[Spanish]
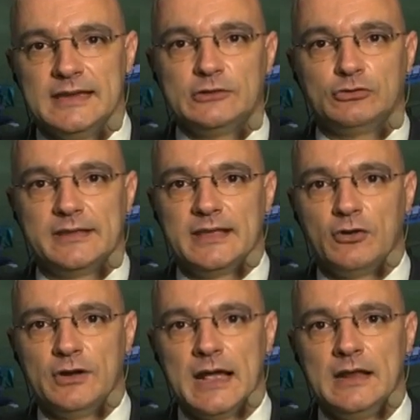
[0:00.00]
Hizo la
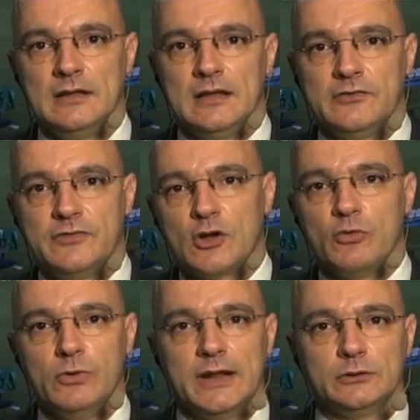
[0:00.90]
diagonal, fue
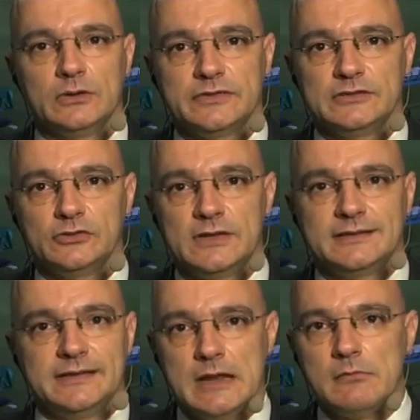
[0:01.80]
acumulando
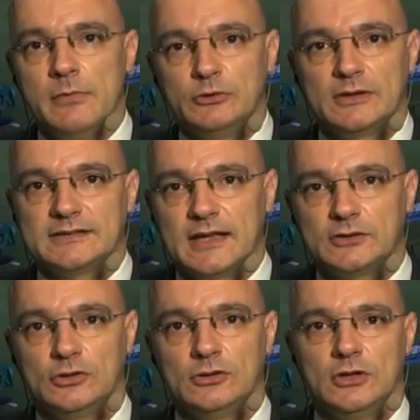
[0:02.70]
defensores y en el momento
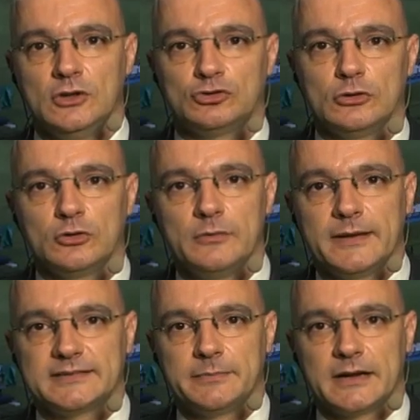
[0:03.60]
exacto soltó el
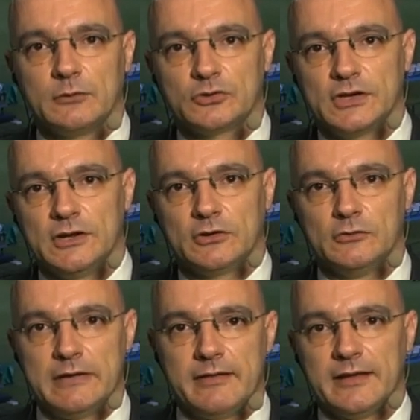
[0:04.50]
pase para Bollero,
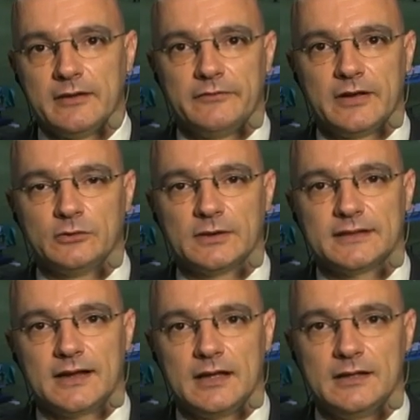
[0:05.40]
que una vez que enfrentó a
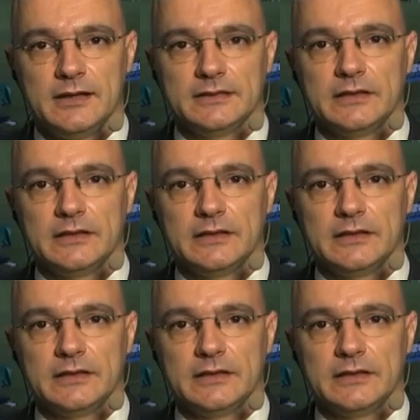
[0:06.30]
Saja,